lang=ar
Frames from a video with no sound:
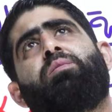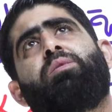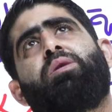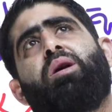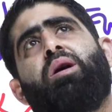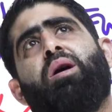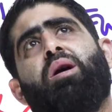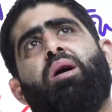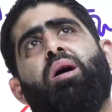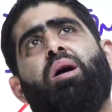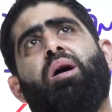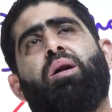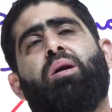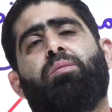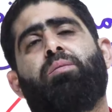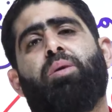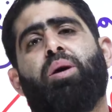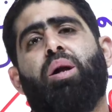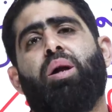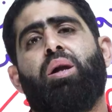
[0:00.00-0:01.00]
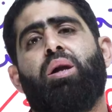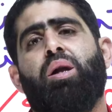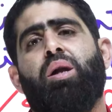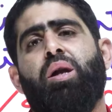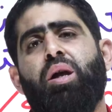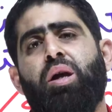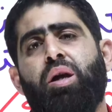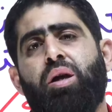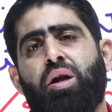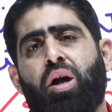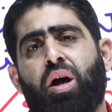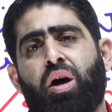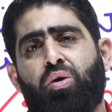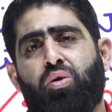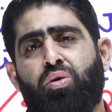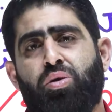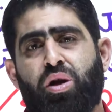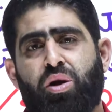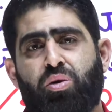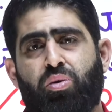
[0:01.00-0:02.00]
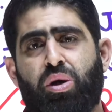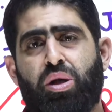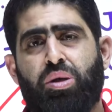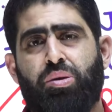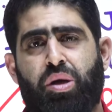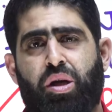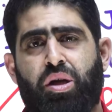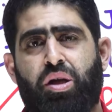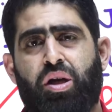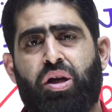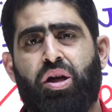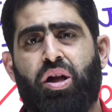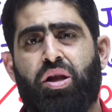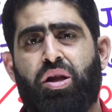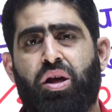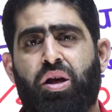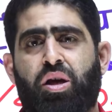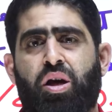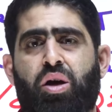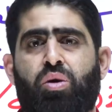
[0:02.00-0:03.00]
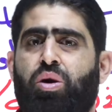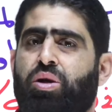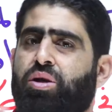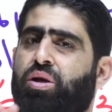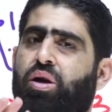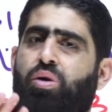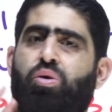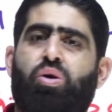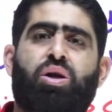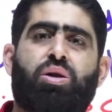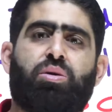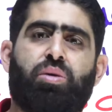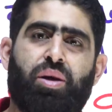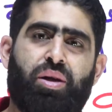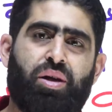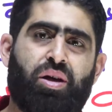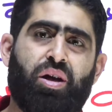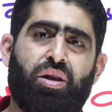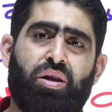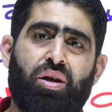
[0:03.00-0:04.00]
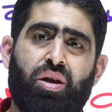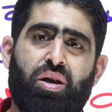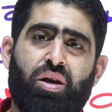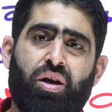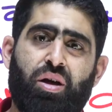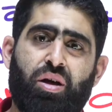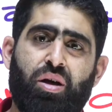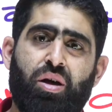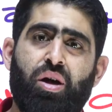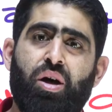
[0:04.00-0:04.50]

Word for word: يا رب خليني اكون كويس في كريتيكال ثينكينج واصير كويس في كريتيكال ثينكينج